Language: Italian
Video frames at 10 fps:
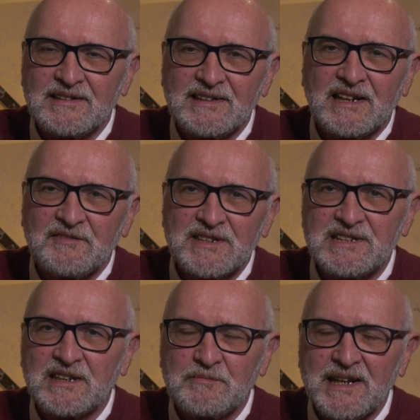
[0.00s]
delle
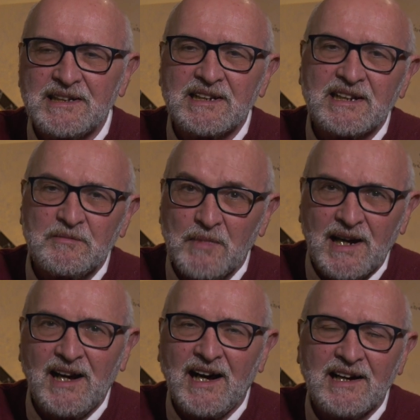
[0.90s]
visite mediche
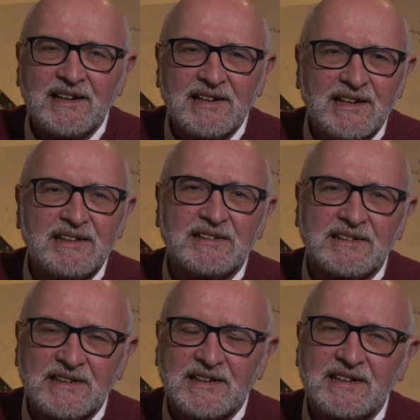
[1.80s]
ma anche di
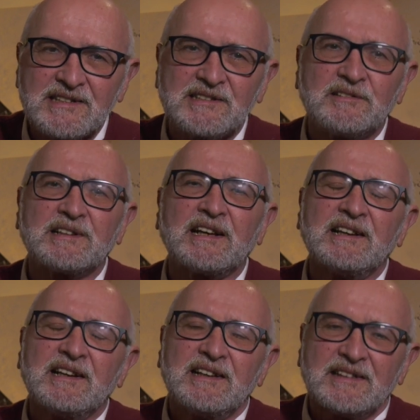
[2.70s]

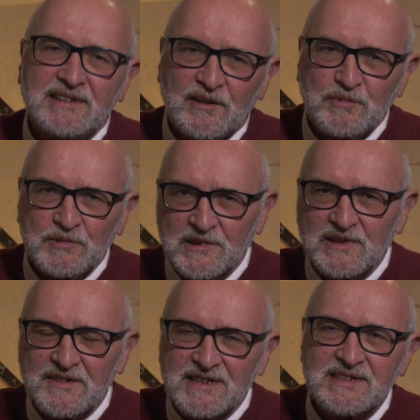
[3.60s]
integrazione dal punto
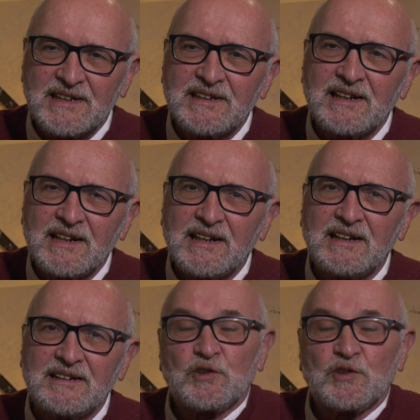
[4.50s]
di vista del